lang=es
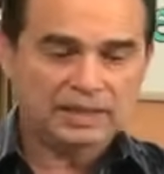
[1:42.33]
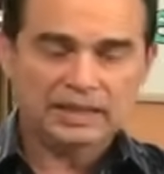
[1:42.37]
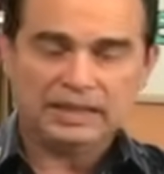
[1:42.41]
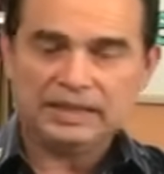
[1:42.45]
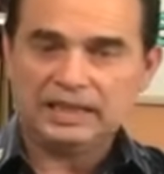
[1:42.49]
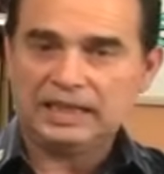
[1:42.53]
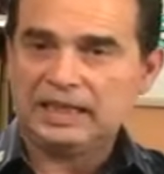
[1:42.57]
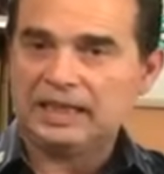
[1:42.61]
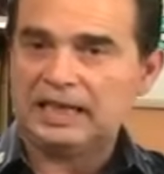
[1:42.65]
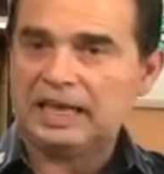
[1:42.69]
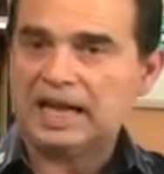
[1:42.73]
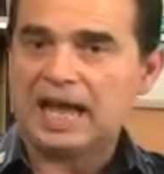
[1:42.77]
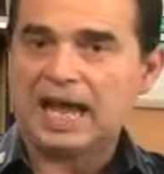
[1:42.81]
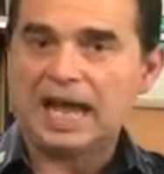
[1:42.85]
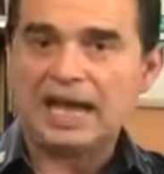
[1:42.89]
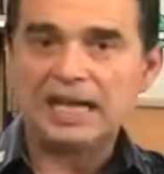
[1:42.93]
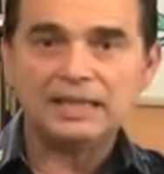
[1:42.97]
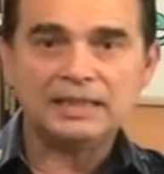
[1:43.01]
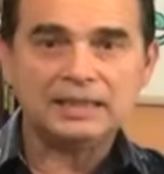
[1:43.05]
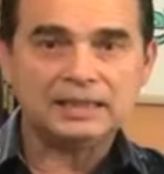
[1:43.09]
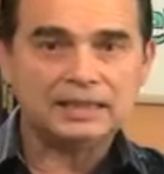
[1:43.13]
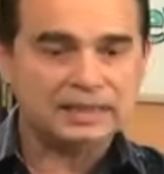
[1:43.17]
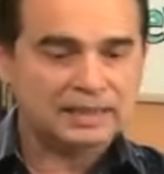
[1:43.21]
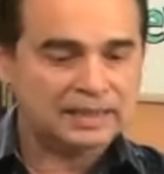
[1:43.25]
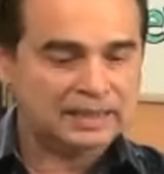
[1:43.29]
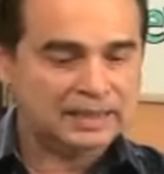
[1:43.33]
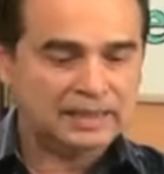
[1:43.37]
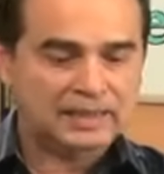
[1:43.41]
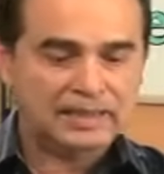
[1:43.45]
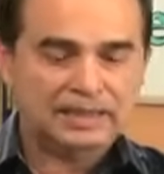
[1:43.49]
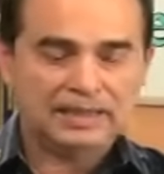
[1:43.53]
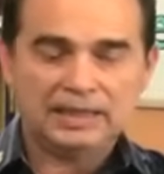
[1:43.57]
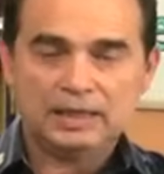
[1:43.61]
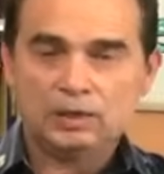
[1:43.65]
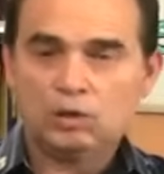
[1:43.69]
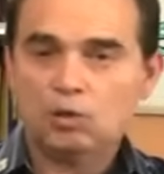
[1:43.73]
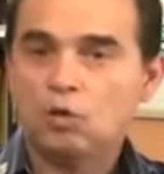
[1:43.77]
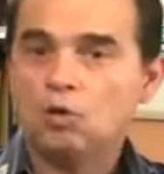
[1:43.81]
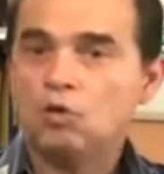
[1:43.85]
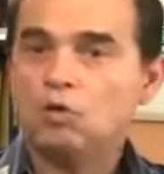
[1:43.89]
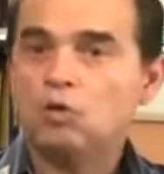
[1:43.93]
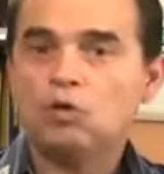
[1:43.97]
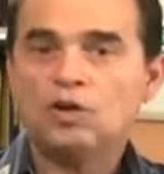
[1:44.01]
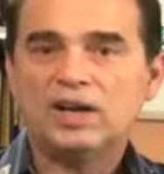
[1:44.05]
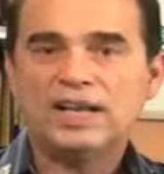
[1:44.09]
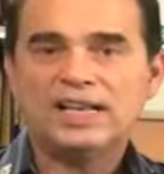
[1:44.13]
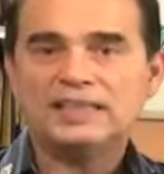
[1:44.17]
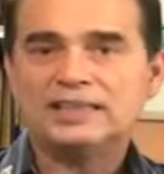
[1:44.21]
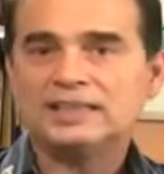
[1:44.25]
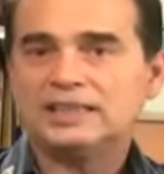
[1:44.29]
ni light, ni lo
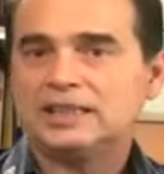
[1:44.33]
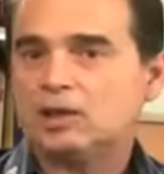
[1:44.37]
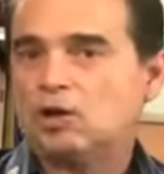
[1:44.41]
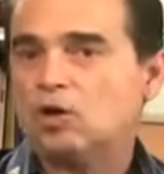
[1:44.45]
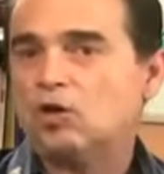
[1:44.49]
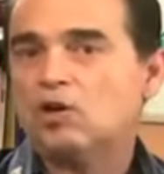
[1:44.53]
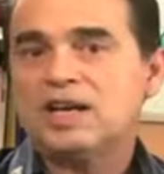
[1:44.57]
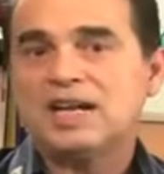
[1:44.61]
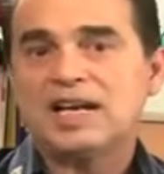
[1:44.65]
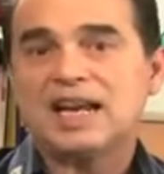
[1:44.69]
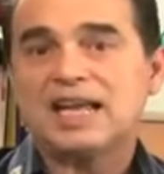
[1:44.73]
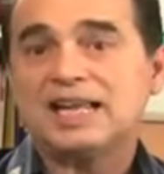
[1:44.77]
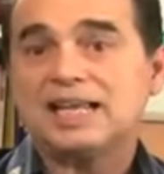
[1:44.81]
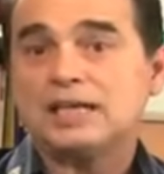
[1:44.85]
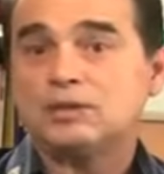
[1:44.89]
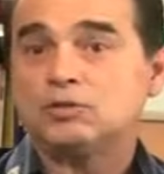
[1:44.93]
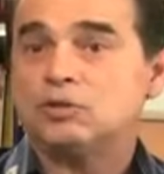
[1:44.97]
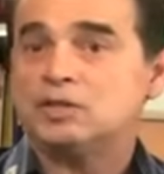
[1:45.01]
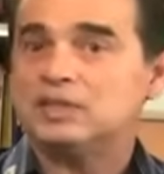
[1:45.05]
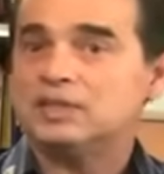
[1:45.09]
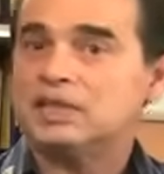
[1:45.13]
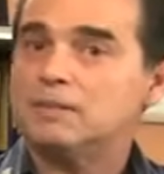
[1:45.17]
colesterol, ni nada de eso.